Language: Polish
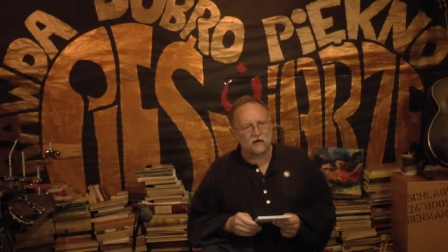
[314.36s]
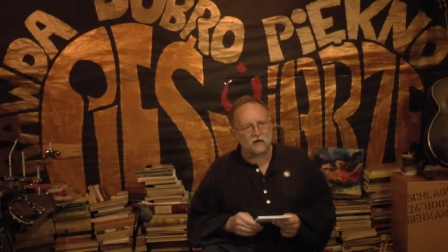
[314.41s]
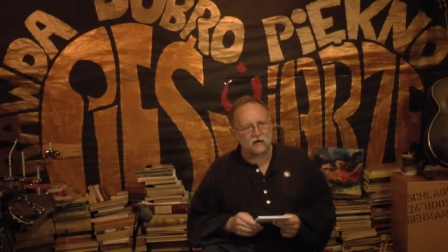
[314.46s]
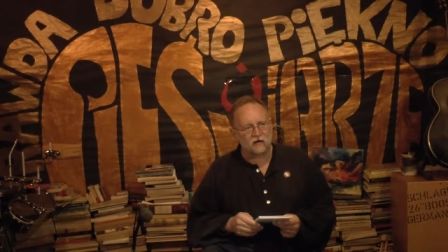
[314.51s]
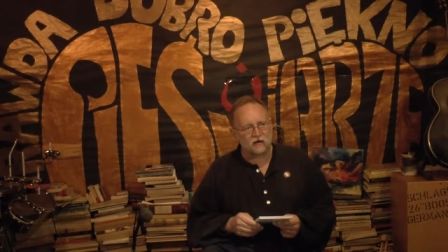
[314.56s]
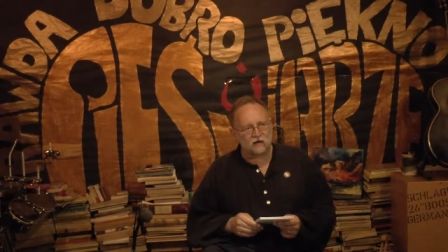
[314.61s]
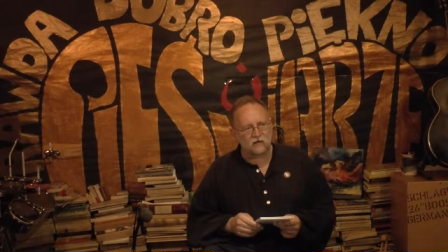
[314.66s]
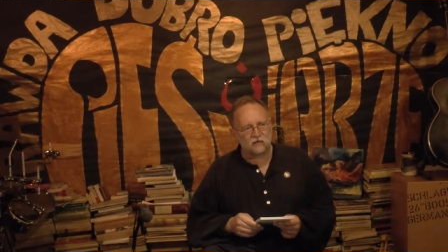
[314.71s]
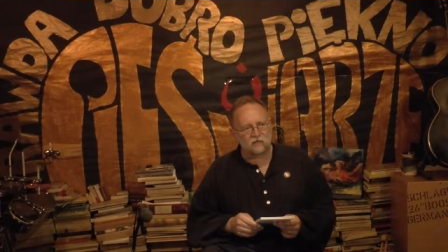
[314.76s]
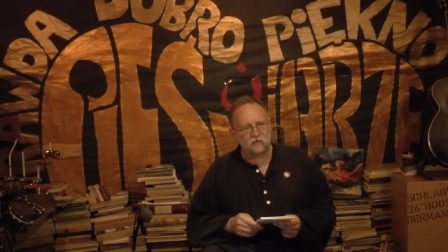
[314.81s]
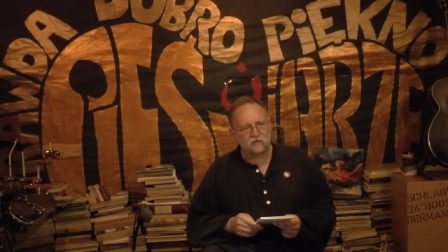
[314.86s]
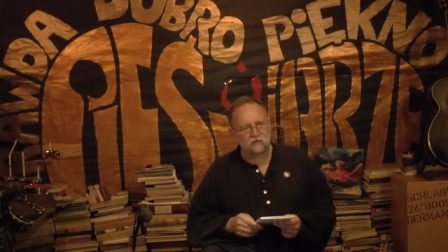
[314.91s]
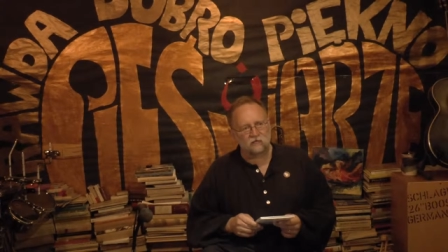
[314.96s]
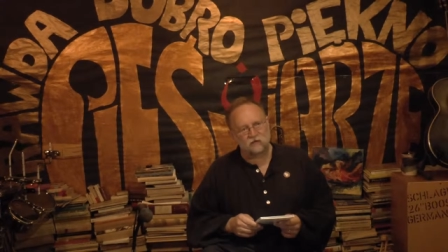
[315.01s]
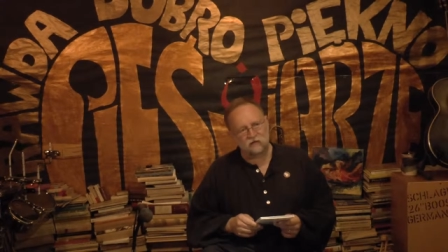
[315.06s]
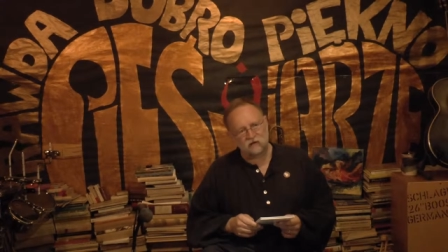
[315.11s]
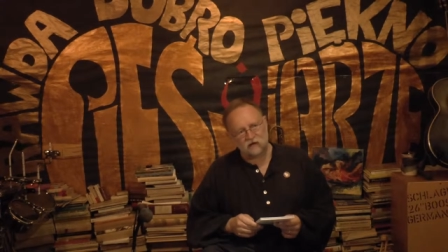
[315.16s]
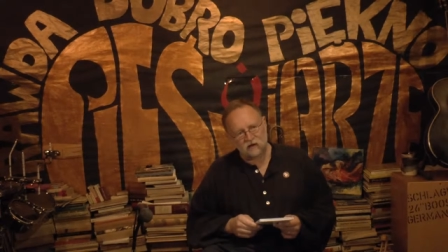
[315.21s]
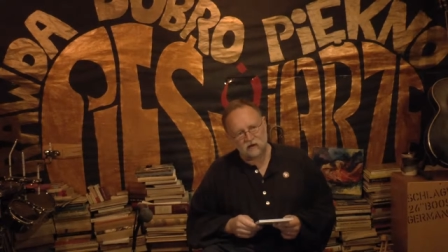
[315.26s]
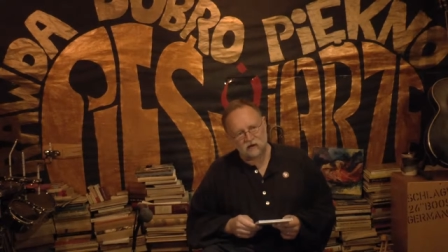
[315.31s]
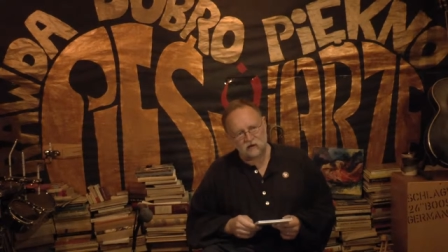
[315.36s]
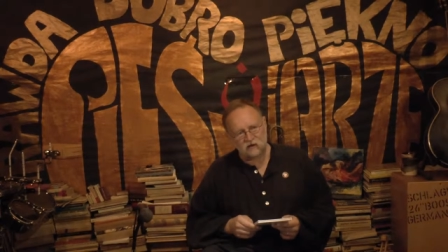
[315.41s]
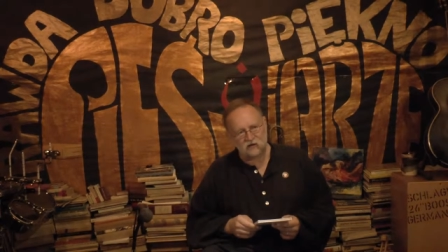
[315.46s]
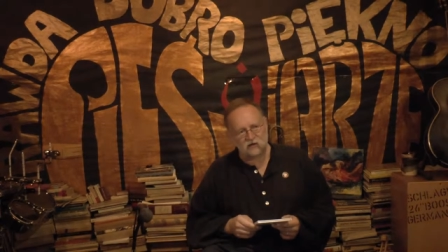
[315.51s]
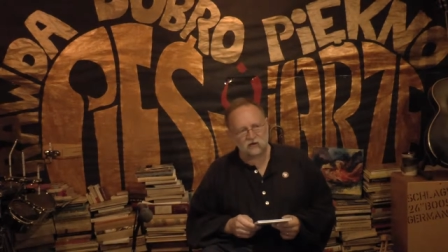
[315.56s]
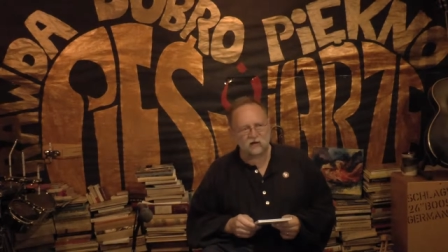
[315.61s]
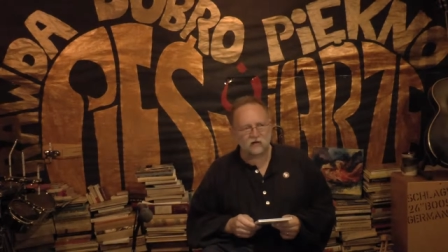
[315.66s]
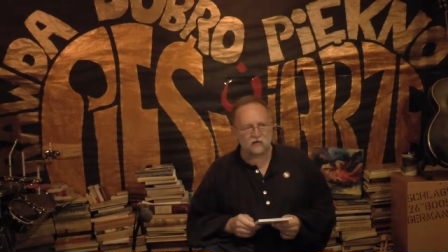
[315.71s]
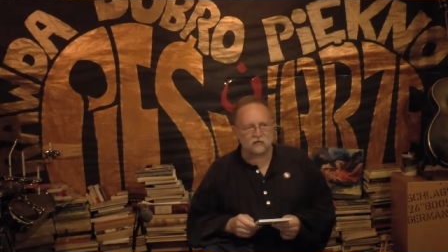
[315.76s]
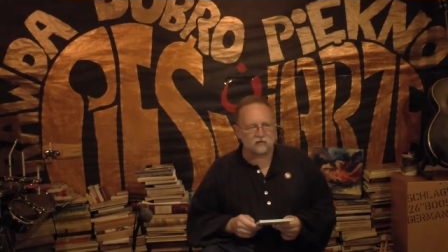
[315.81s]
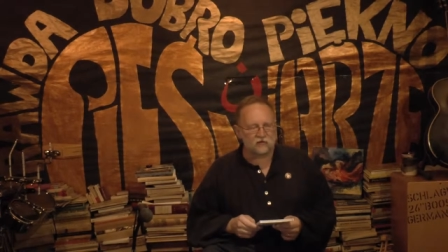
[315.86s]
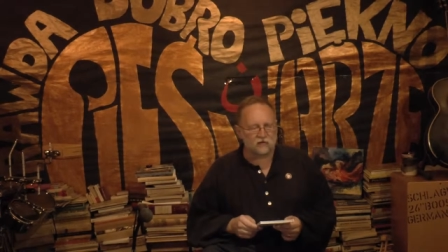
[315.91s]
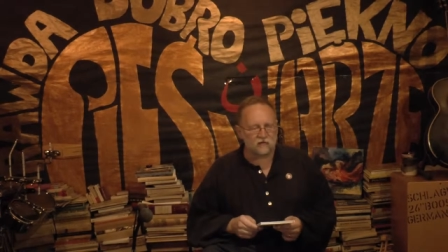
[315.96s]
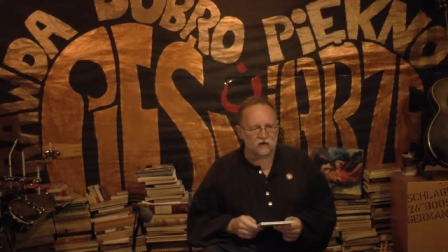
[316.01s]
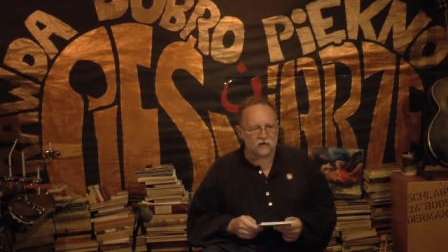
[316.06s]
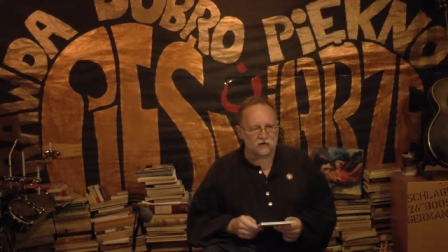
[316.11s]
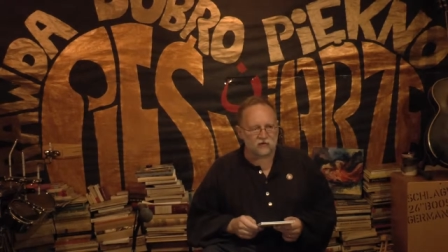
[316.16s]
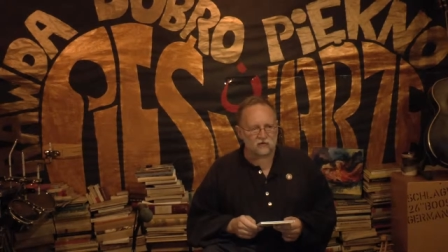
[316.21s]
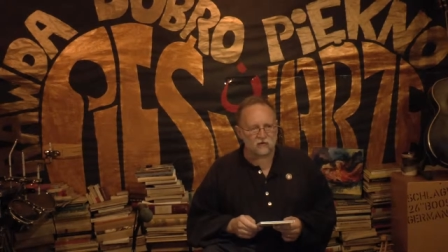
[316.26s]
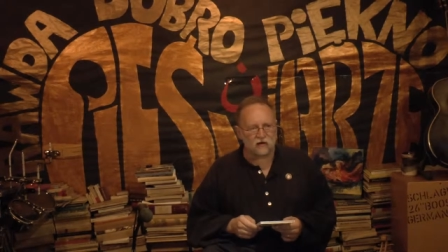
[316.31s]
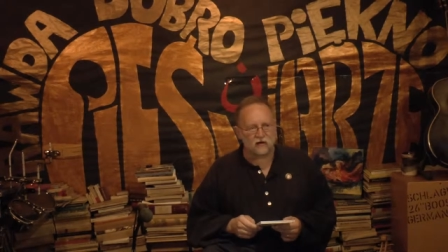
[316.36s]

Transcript: e, które źle o nim świadczą,